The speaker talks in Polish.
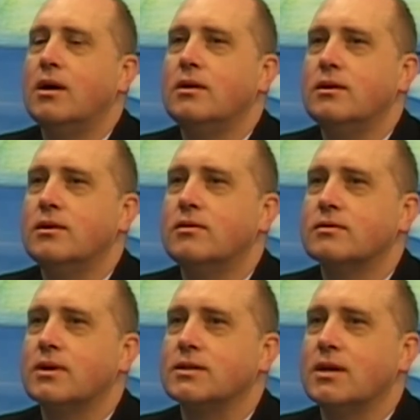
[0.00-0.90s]
i
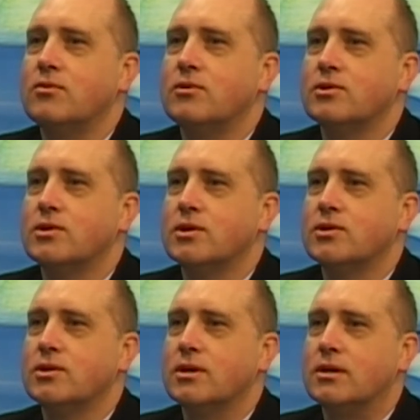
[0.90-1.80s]
okazało się,
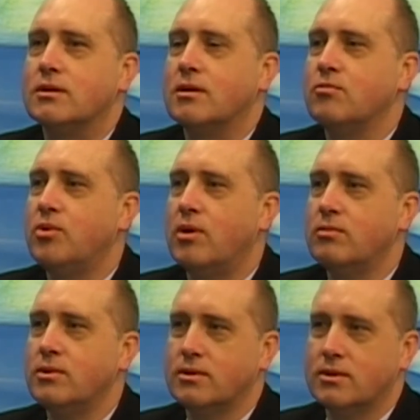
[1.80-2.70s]
że ten
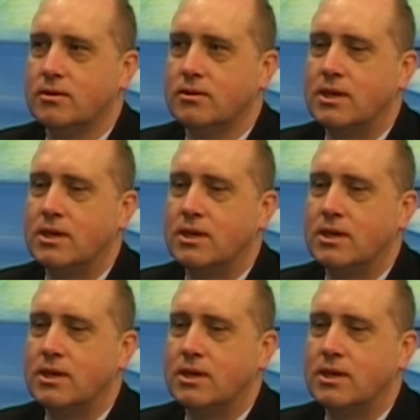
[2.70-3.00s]
pomysł